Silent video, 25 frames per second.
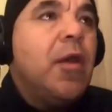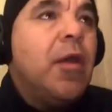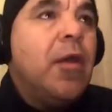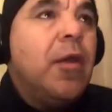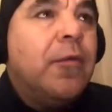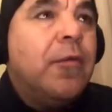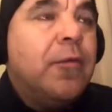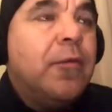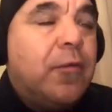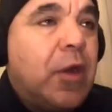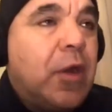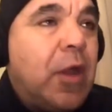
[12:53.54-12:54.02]

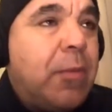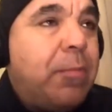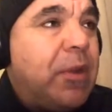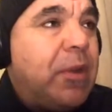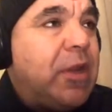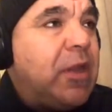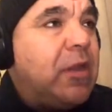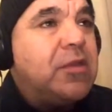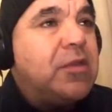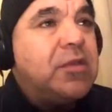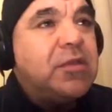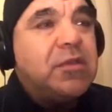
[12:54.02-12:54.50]
Fue una
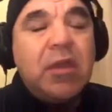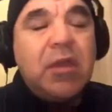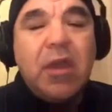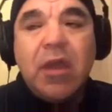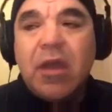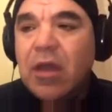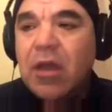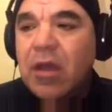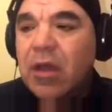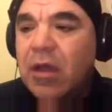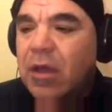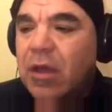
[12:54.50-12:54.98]

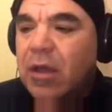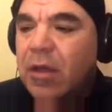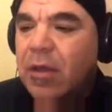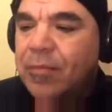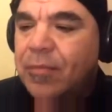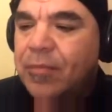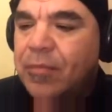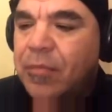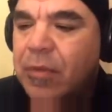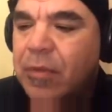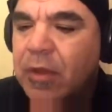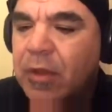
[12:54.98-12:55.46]
experiencia,
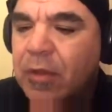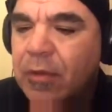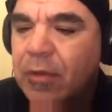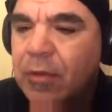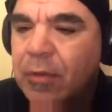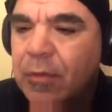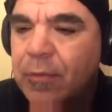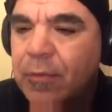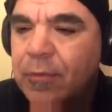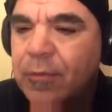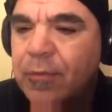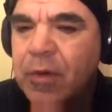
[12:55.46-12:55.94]

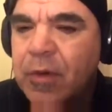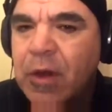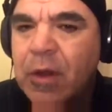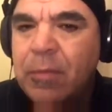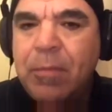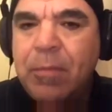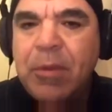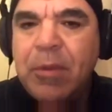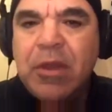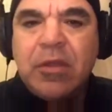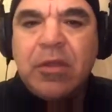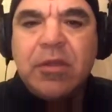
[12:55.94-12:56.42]
fue una
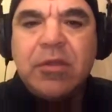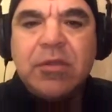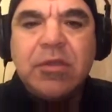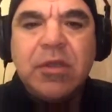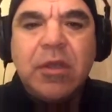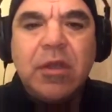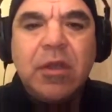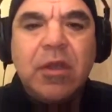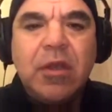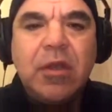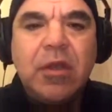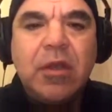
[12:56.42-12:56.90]

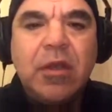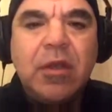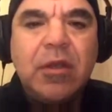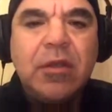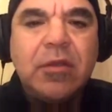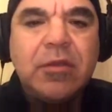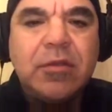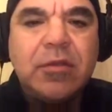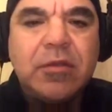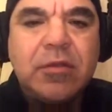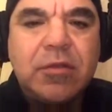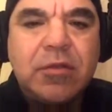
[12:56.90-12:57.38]
experiencia
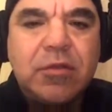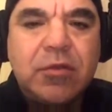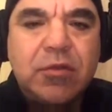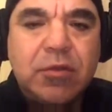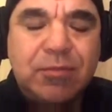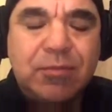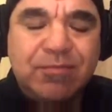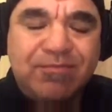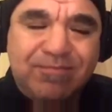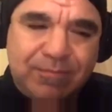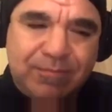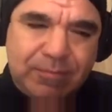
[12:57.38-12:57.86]

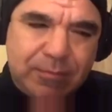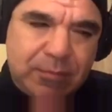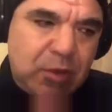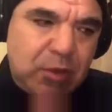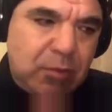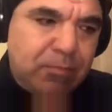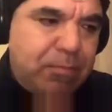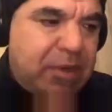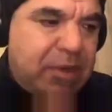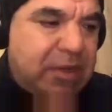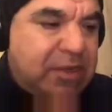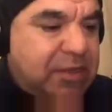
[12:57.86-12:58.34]

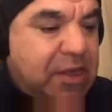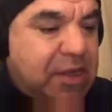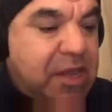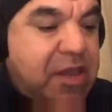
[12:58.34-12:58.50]
sorpresiva,